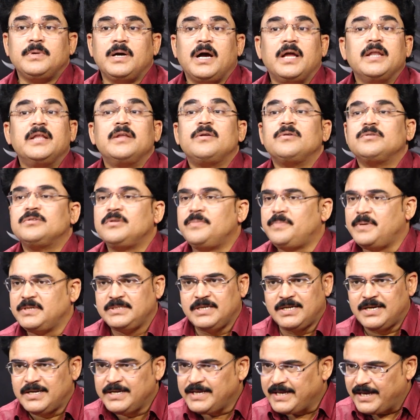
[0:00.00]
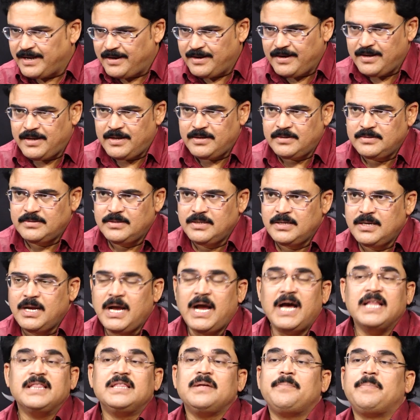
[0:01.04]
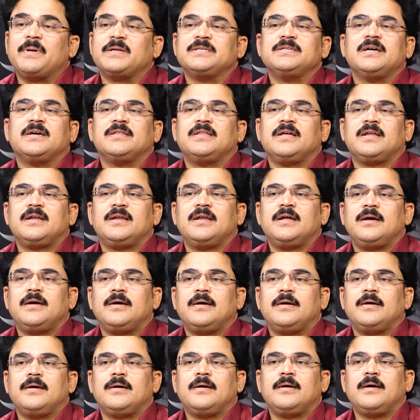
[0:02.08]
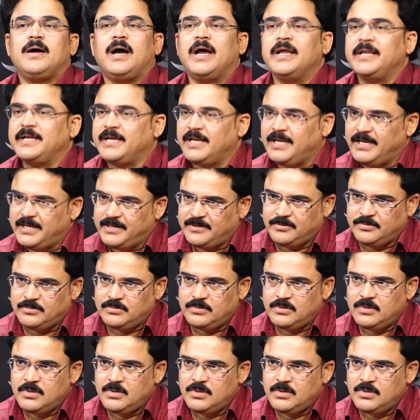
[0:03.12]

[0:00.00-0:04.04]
అన్ని రోజులు ప్రచారానికి వెళ్ళాల అంత ప్రజాదరణ ఆయనకి లేదు